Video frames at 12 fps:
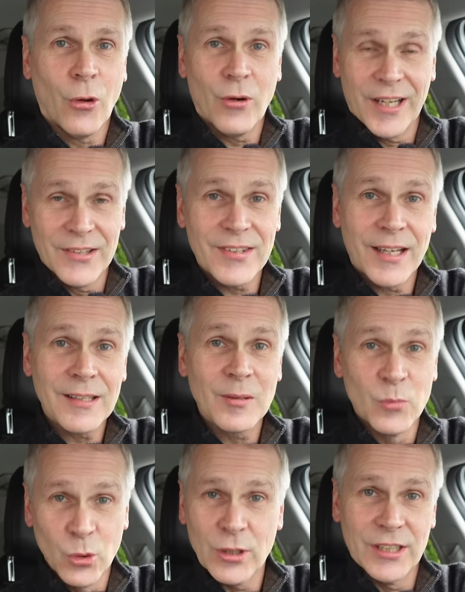auch ganz andere
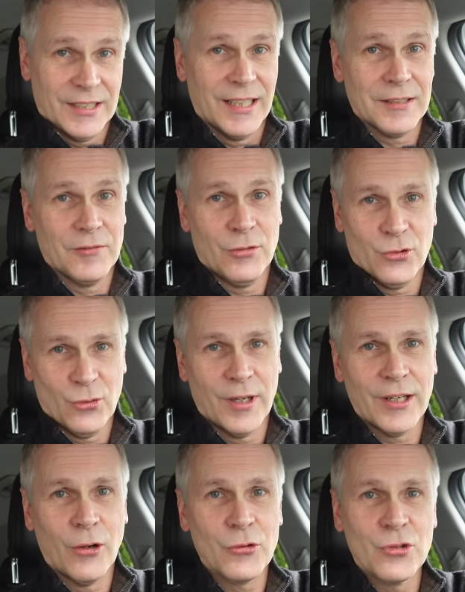Möglichkeiten für so
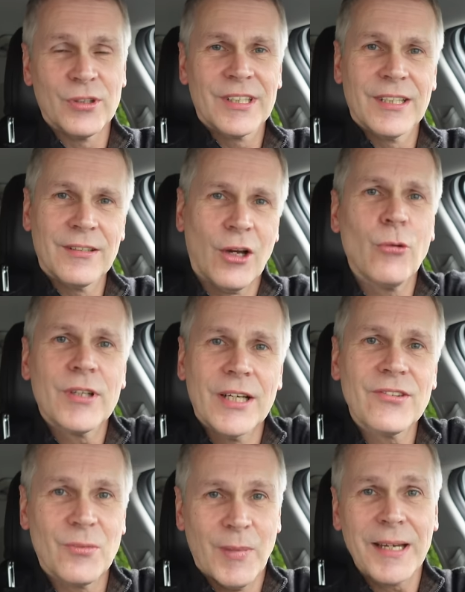ein Auto. Und genau
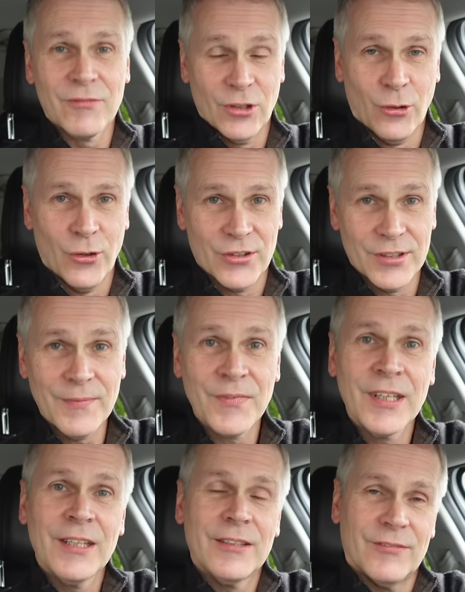das machen wir heute.
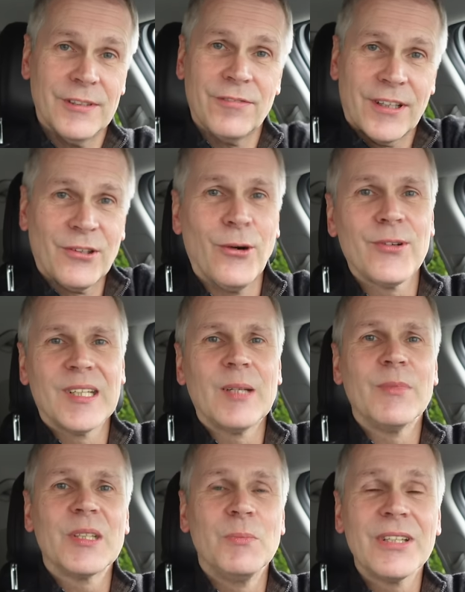Wir fahren heute
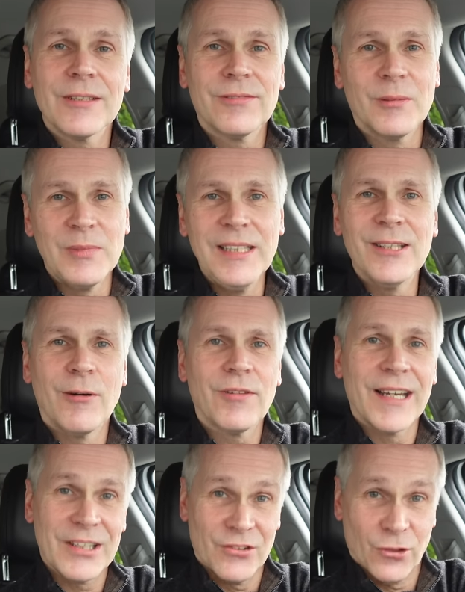nämlich mit der Familie auf
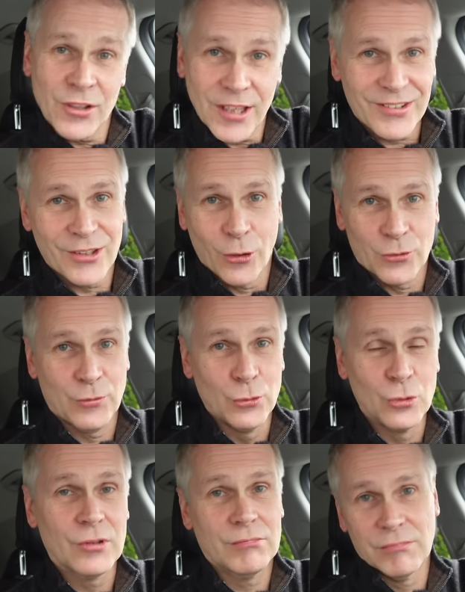einen
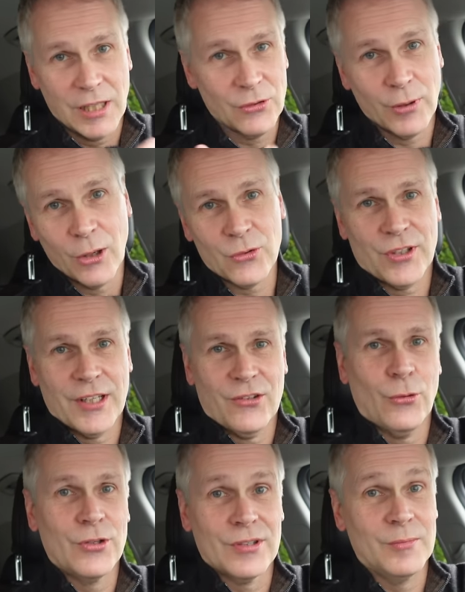Sonntagsausflug, also aus außer
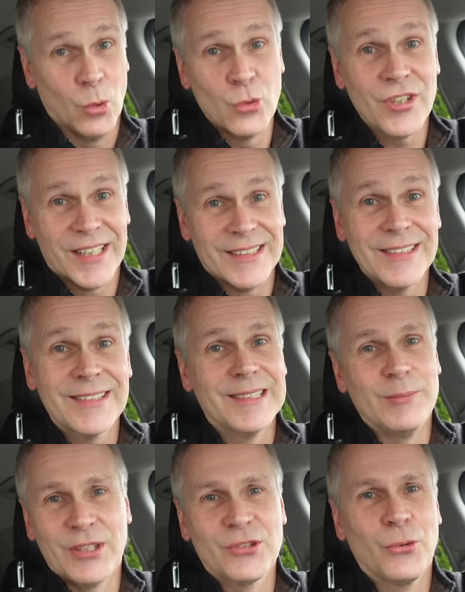dass heute Montag ist,
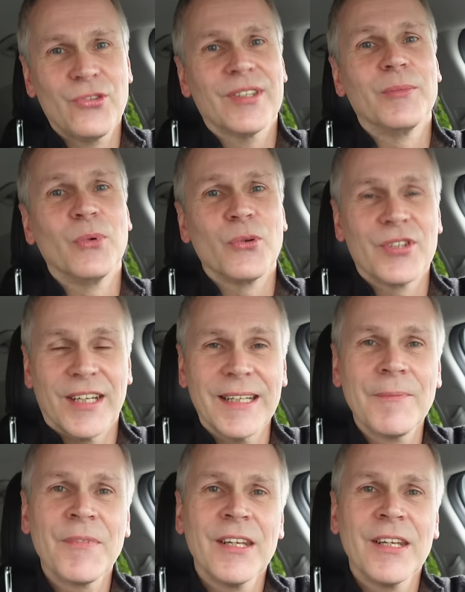nämlich Ostermontag.